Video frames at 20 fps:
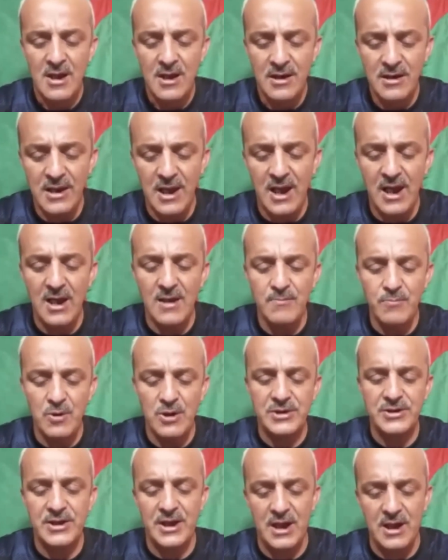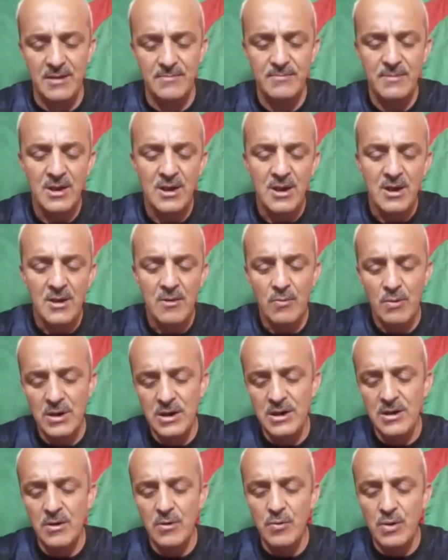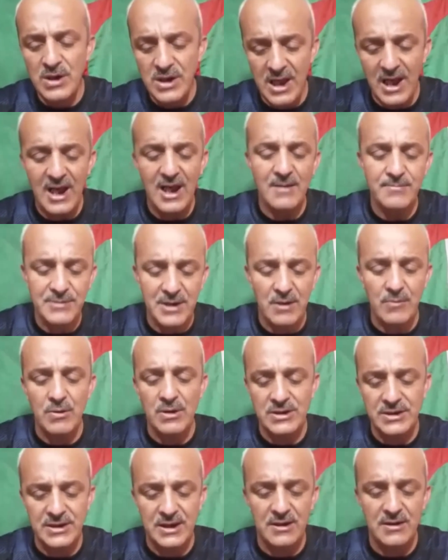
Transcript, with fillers: اللاعب ويست هام واللاعب تاع وست...